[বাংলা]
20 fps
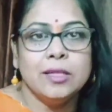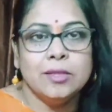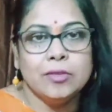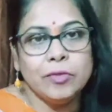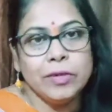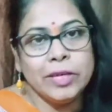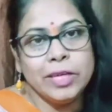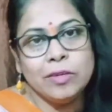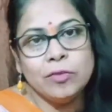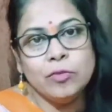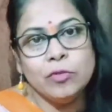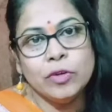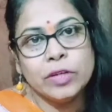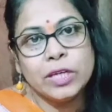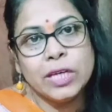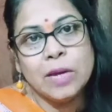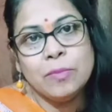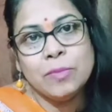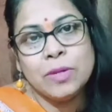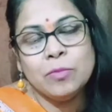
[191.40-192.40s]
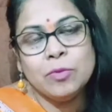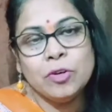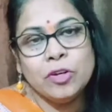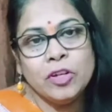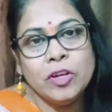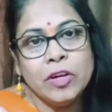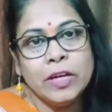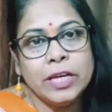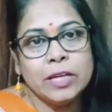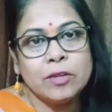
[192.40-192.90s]
তো এইগুলোকে আমার
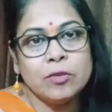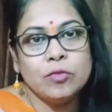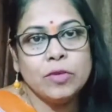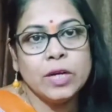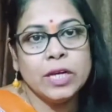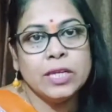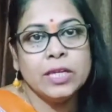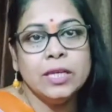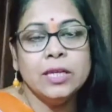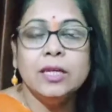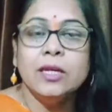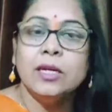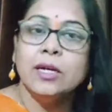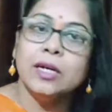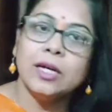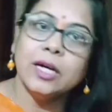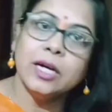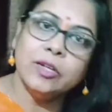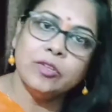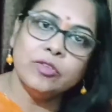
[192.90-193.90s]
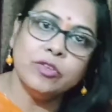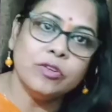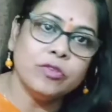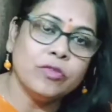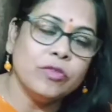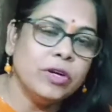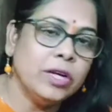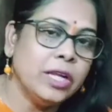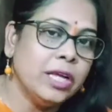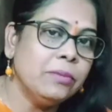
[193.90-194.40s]
মনে হয় একটুখানি কন্ট্রোল
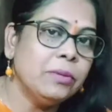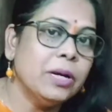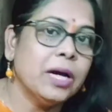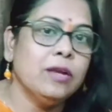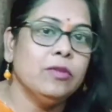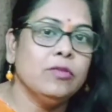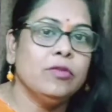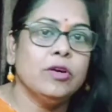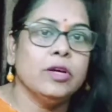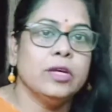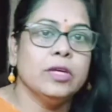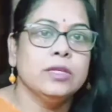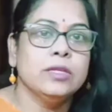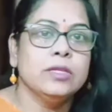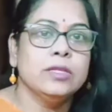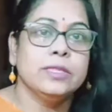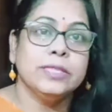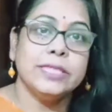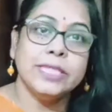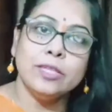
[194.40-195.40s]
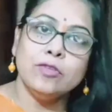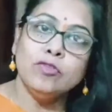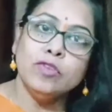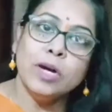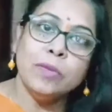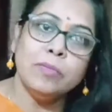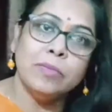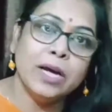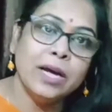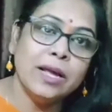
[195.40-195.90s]
করলেই ভালো হয় যেহেতু
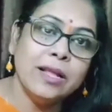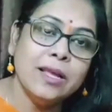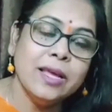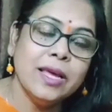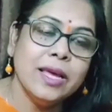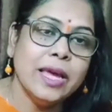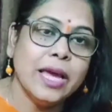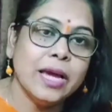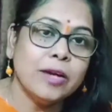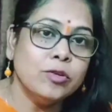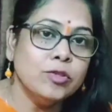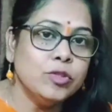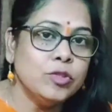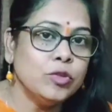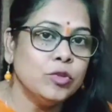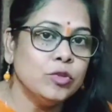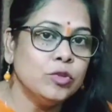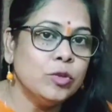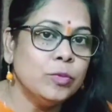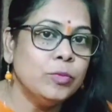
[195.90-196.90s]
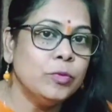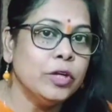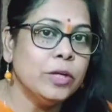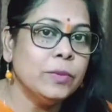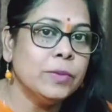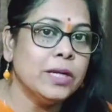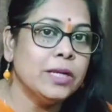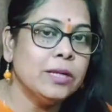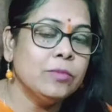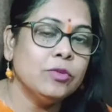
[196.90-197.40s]
আমরা এখন যৌথ
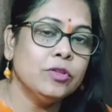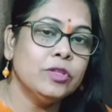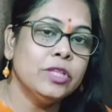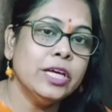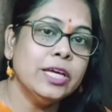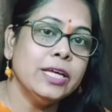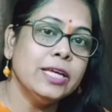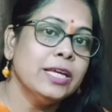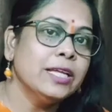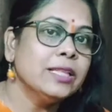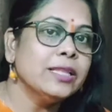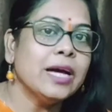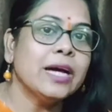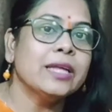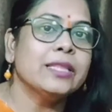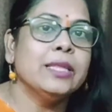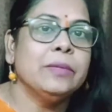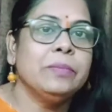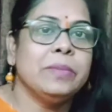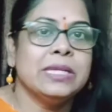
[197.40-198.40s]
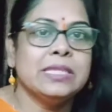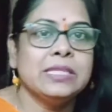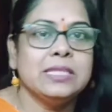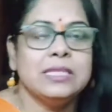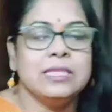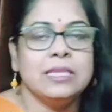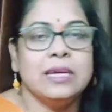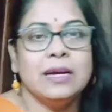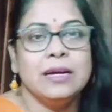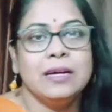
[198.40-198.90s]
পরিবারের মধ্যে থাকতে
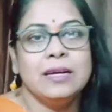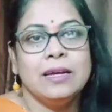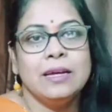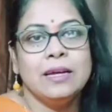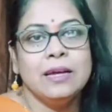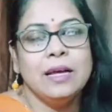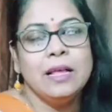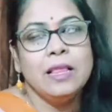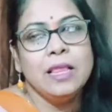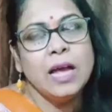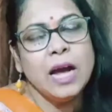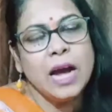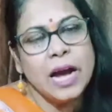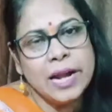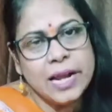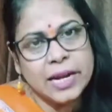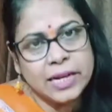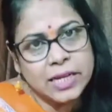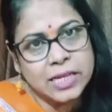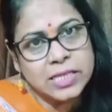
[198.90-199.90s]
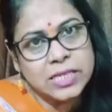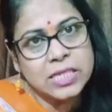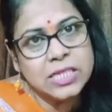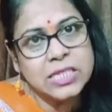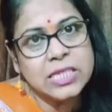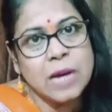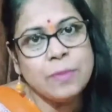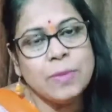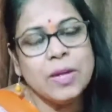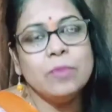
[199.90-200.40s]
পারছি না আর একটা
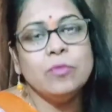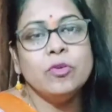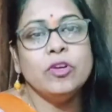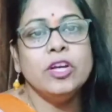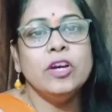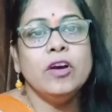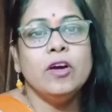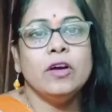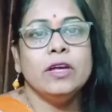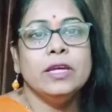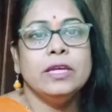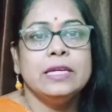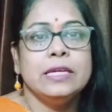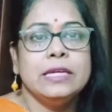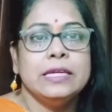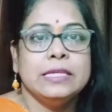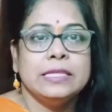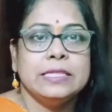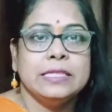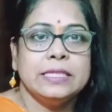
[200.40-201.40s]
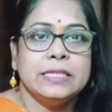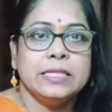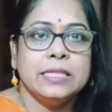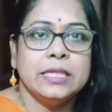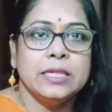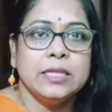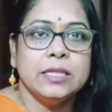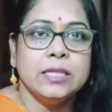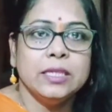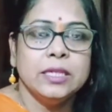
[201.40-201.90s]
জিনিস আমার মনে হয়
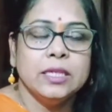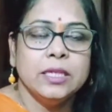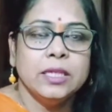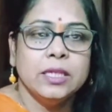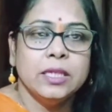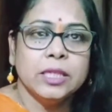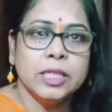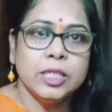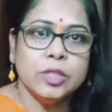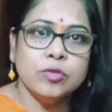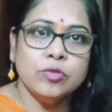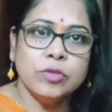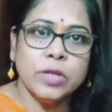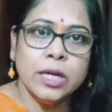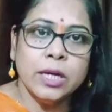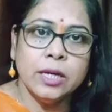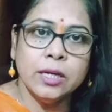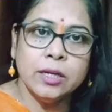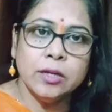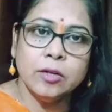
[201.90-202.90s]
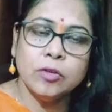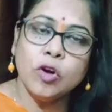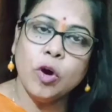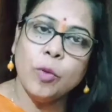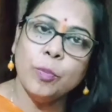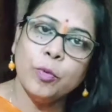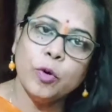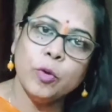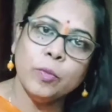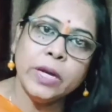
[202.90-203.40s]
যে কিছুটা
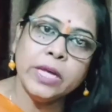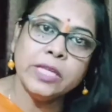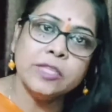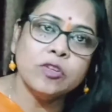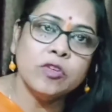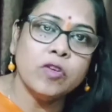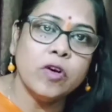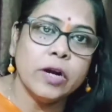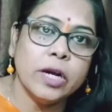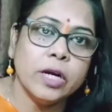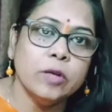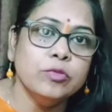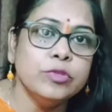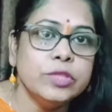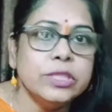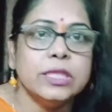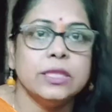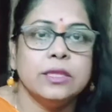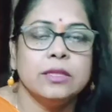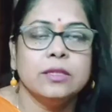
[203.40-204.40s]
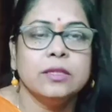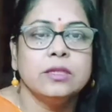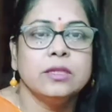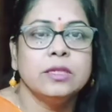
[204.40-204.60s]
কম্প্রোমাইজও করা উচিত